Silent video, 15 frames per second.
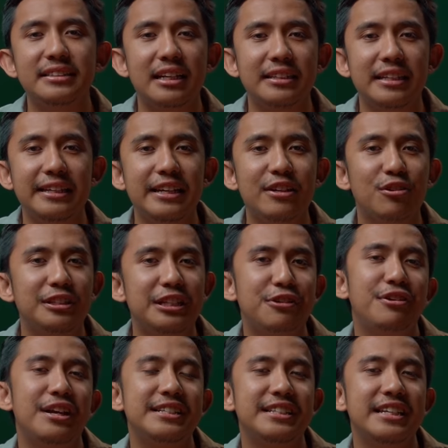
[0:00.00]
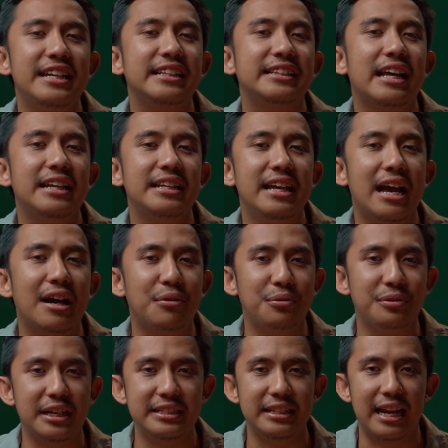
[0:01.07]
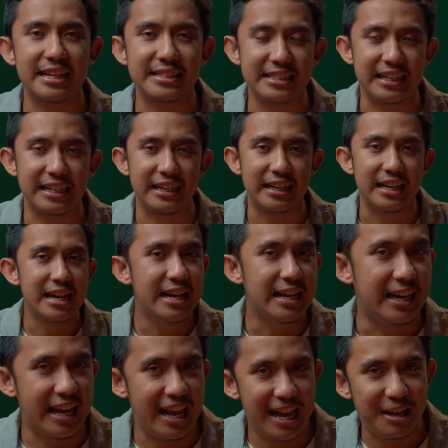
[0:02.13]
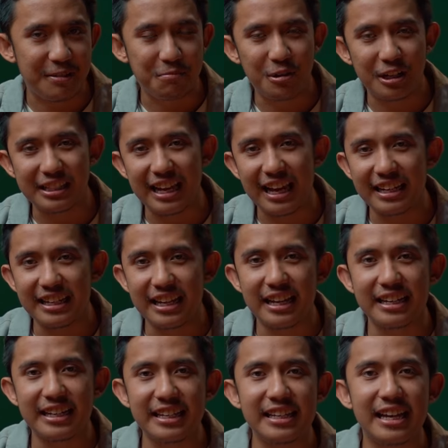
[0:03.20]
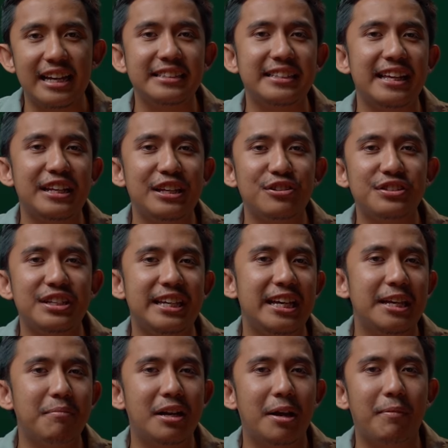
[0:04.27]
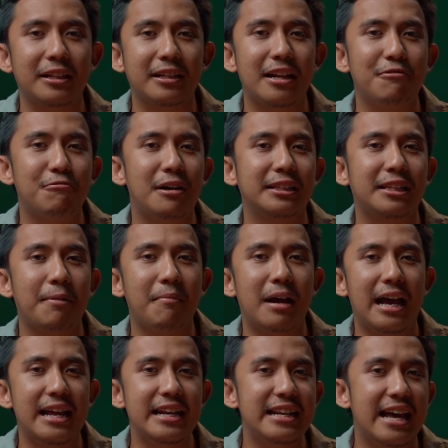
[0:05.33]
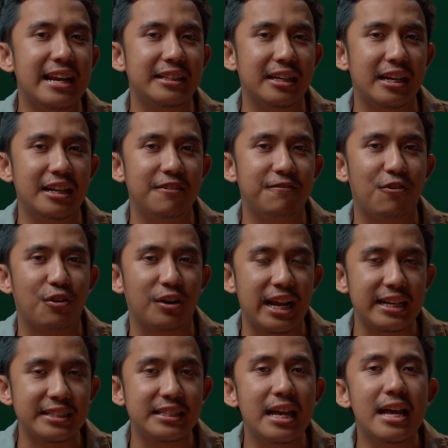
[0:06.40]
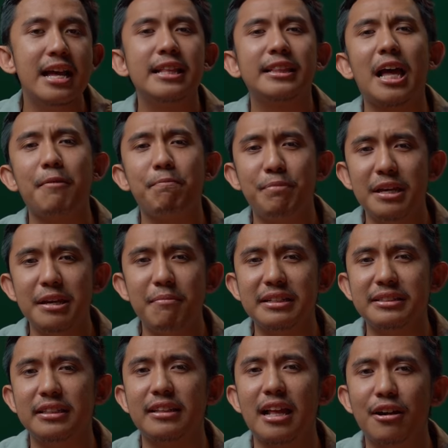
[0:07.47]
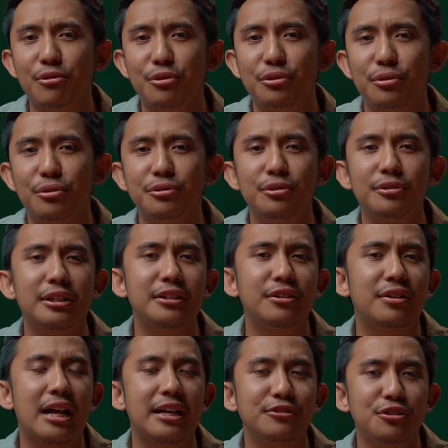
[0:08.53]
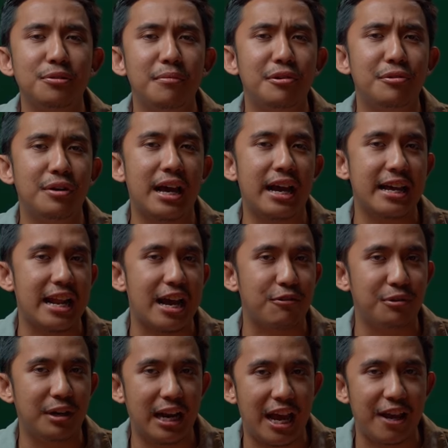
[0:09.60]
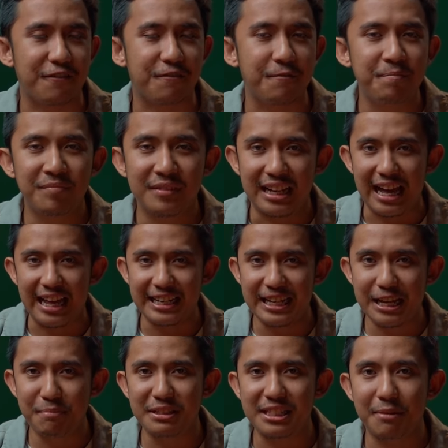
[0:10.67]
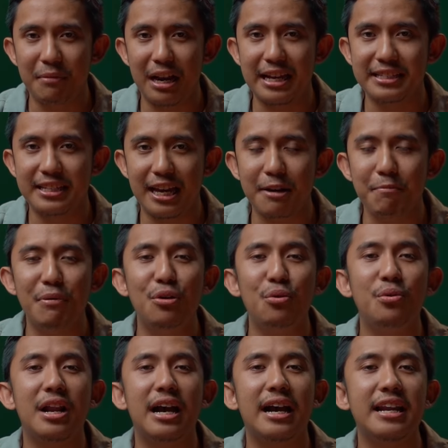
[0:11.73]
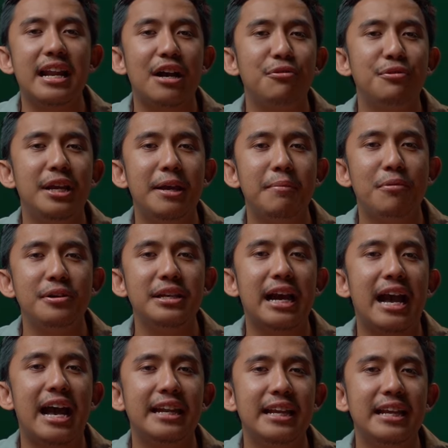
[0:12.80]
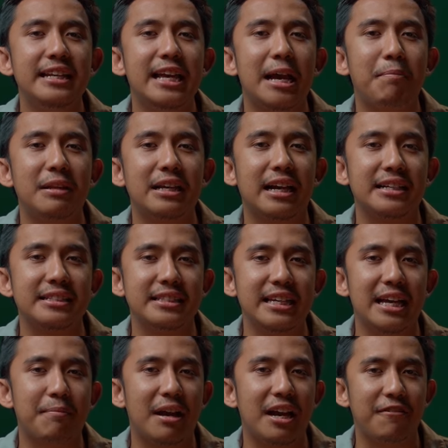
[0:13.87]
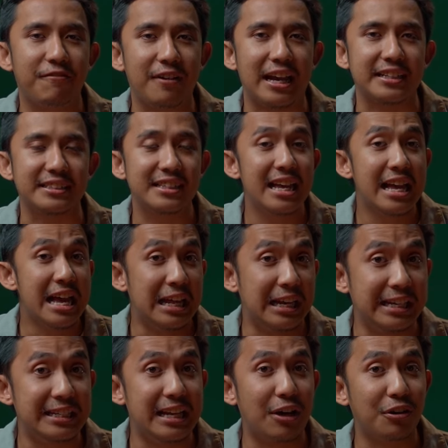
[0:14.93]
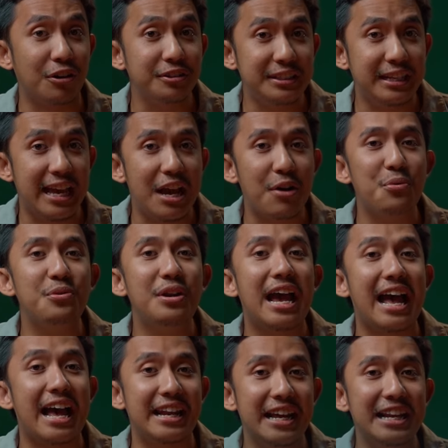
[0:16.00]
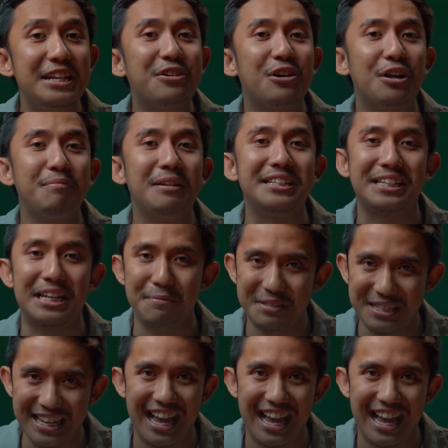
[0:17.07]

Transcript: strategi continuation yang tadi aku udah jelasin. Nah, buat kalian nih yang serius ingin mendapatkan uang tambahan dari trading forex, tapi masih takut untuk terjun langsung menggunakan akun live. Kalian bisa belajar menggunakan akun demo yang ada di aplikasi MIFX. Link downloadnya udah ada di kolom deskripsi